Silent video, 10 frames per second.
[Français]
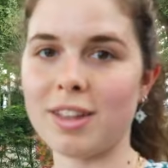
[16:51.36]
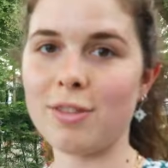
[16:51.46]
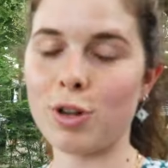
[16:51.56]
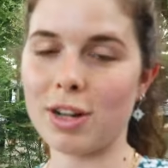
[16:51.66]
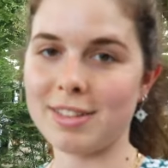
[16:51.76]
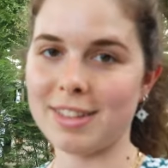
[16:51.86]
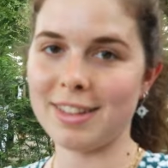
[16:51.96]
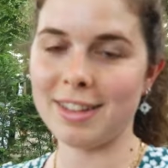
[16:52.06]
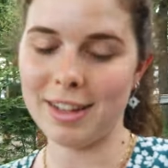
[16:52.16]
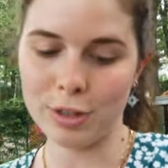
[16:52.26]
ça, voilà,
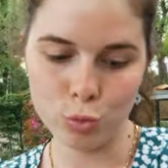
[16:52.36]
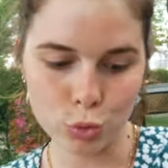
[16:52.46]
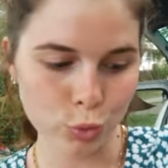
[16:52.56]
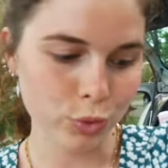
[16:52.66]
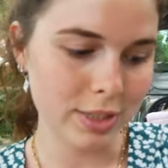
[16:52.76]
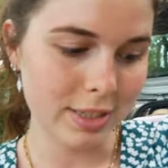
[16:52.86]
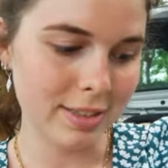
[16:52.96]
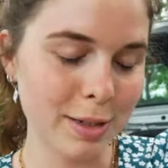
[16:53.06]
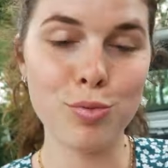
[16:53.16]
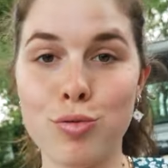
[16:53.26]
c'était la douche qu'on
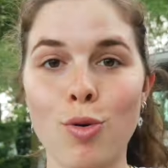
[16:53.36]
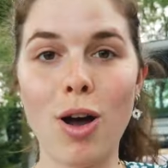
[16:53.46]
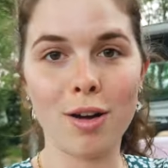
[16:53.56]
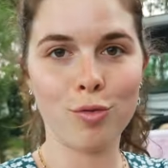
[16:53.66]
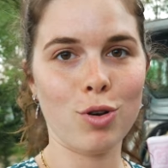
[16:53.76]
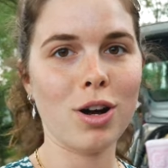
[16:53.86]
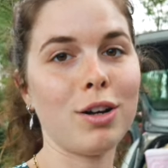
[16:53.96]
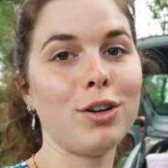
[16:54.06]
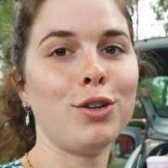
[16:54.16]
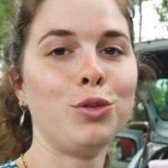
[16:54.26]
utilisait pour
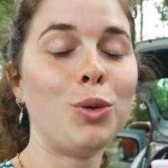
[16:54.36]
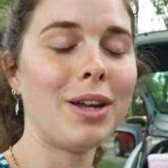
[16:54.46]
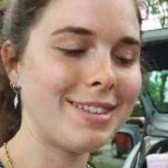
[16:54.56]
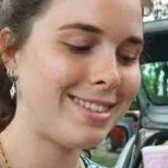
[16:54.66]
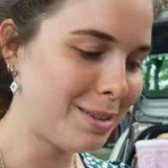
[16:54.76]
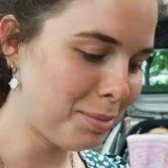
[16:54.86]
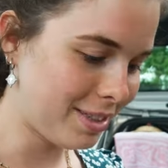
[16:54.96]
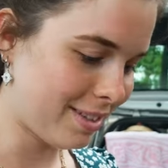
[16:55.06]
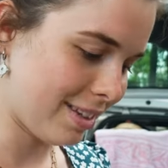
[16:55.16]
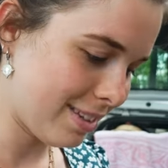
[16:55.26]
avoir euh, de
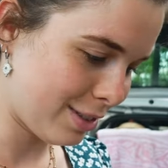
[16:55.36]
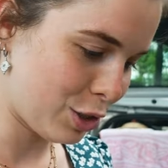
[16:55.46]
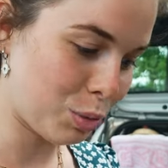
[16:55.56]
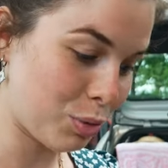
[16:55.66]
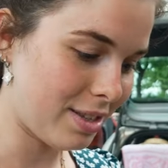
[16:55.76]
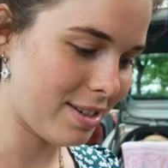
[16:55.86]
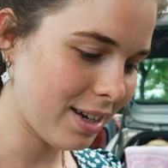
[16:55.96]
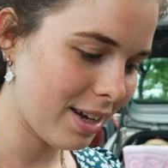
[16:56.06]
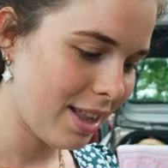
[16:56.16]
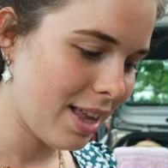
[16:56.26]
l'intimité, si je puis
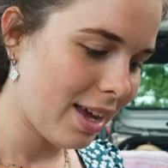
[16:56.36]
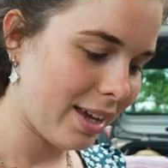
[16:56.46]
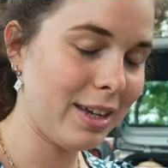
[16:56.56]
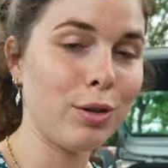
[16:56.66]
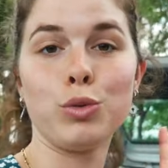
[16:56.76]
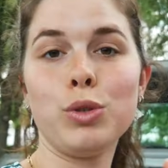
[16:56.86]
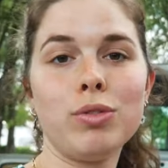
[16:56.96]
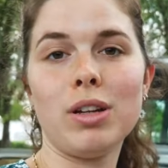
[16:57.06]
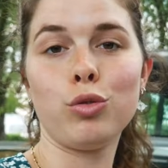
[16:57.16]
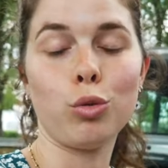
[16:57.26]
dire. Et
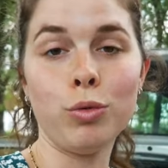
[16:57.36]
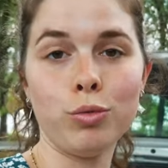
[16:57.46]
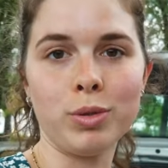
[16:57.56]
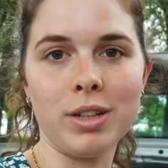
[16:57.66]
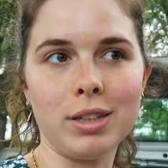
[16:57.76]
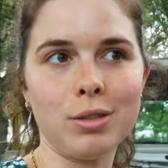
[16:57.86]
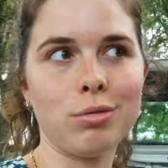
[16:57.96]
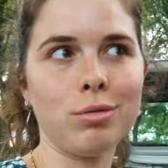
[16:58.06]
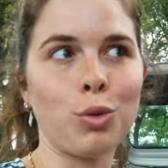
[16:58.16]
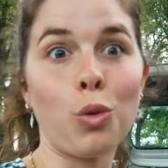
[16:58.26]
ensuite, vous allez sûrement vous poser la
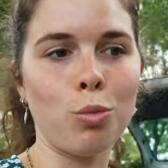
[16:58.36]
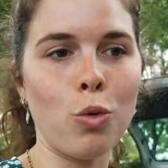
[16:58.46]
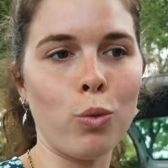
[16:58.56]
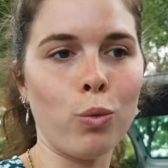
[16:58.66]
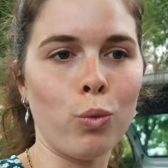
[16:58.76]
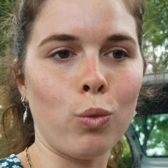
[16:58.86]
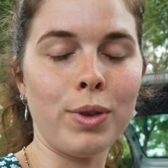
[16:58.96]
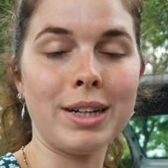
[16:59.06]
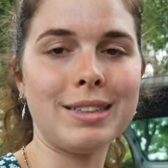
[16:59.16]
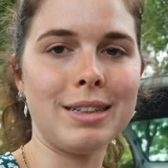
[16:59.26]
question de comment
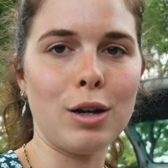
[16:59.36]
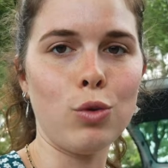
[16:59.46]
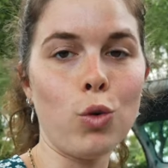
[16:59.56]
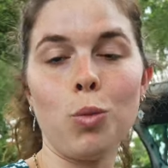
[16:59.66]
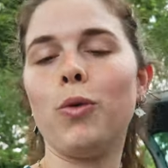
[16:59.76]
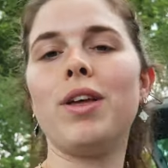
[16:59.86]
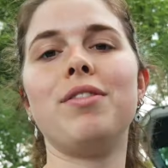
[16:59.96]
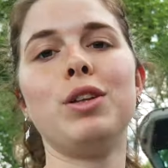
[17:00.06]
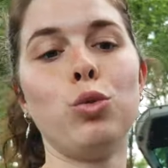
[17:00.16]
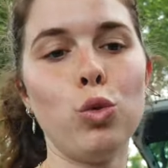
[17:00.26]
on, accédait à l'eau, comment on
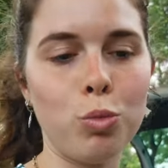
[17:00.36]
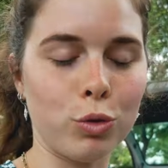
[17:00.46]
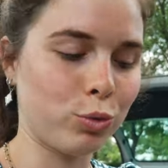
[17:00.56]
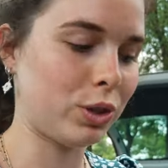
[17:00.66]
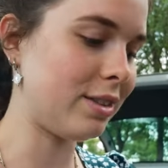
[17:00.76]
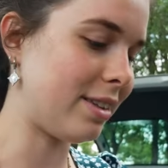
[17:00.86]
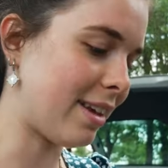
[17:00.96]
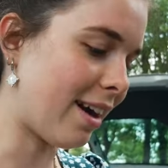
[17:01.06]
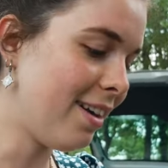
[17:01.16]
avait de l'eau pour se toucher, etc.